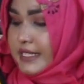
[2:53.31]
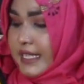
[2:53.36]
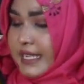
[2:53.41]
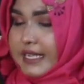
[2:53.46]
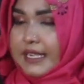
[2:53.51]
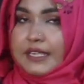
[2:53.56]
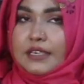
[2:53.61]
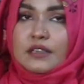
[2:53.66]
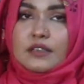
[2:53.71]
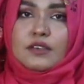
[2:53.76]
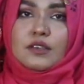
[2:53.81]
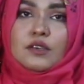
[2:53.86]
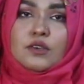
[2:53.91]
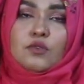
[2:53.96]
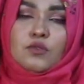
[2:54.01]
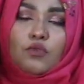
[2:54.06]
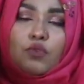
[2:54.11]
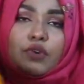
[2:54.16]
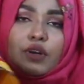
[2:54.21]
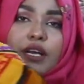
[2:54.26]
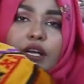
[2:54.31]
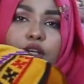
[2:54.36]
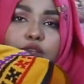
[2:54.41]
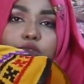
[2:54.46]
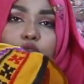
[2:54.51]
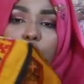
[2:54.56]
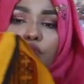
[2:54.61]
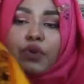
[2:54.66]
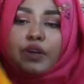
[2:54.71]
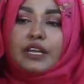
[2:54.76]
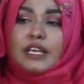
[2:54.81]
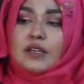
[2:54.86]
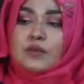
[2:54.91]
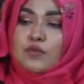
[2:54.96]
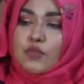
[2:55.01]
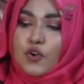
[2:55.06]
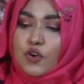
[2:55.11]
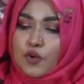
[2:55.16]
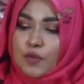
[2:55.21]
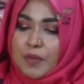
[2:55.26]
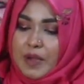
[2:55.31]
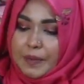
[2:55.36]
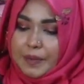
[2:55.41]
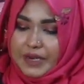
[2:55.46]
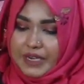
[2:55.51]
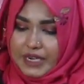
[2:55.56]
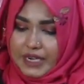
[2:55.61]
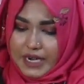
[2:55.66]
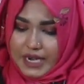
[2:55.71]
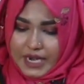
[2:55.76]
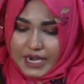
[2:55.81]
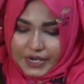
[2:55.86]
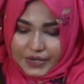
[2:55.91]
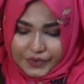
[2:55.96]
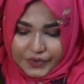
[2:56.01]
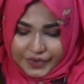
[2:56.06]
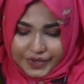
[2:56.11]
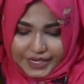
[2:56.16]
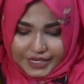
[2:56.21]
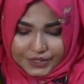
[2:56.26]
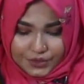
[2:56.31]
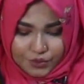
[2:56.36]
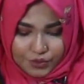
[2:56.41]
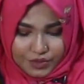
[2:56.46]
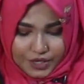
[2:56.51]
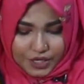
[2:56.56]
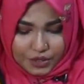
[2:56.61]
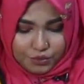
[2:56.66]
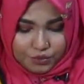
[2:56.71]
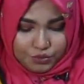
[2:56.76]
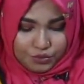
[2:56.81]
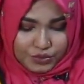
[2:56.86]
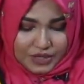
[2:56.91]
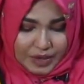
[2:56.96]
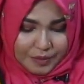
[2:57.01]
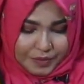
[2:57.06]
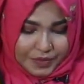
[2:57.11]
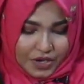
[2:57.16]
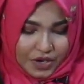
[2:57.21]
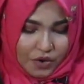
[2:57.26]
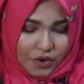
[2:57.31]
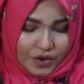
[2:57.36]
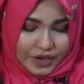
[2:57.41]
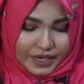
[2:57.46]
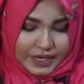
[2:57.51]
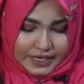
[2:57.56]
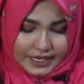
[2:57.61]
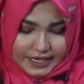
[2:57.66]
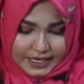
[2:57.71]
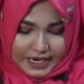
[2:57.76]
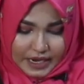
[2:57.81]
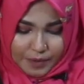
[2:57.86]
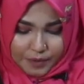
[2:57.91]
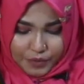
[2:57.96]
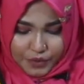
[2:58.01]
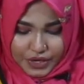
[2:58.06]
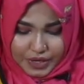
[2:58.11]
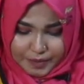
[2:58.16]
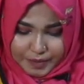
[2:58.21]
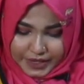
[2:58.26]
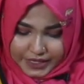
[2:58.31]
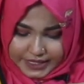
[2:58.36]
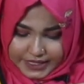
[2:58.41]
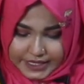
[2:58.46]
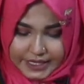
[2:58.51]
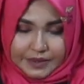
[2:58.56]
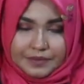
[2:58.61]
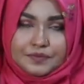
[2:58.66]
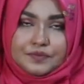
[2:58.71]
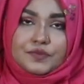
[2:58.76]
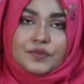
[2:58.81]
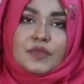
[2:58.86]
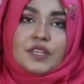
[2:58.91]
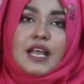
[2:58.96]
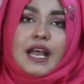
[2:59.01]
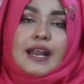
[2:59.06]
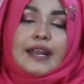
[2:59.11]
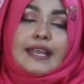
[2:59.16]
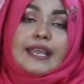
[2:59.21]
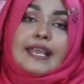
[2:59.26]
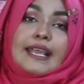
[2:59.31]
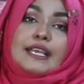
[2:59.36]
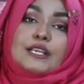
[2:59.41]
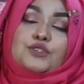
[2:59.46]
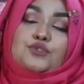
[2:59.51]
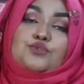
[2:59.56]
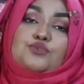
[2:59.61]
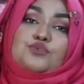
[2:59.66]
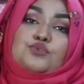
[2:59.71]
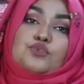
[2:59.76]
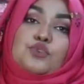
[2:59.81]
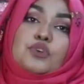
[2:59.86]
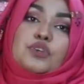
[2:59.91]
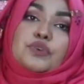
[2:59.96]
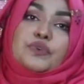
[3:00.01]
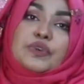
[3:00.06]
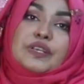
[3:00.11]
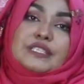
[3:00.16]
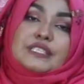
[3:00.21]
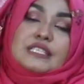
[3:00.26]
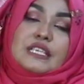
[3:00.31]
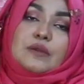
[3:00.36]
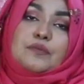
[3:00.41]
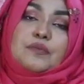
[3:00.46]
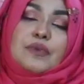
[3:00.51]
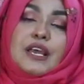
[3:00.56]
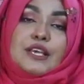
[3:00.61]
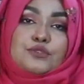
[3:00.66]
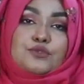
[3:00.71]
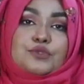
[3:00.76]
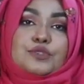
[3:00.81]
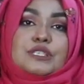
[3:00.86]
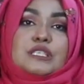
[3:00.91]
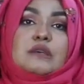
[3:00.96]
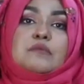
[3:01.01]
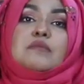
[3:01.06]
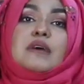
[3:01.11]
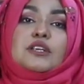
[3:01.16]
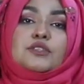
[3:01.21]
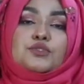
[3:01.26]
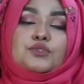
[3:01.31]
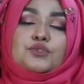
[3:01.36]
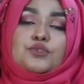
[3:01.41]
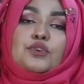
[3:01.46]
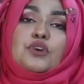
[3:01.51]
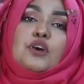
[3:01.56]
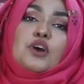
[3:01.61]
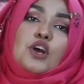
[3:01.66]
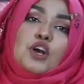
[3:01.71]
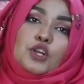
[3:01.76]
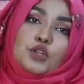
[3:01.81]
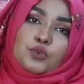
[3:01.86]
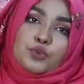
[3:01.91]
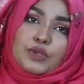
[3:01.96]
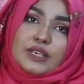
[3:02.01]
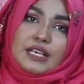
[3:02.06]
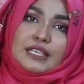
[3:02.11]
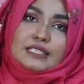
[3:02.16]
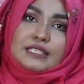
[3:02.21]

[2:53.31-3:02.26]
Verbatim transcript: যে দেখেন ওনা কিন্তু অনেক বড় পাবেন ড্রেস ওনা দুটোই আপনারা অর্গেন্ডি কাপড়ে পাচ্ছেন আর এই সুন্দর ড্রেসটার প্রাইস হচ্ছে মাত্র দুই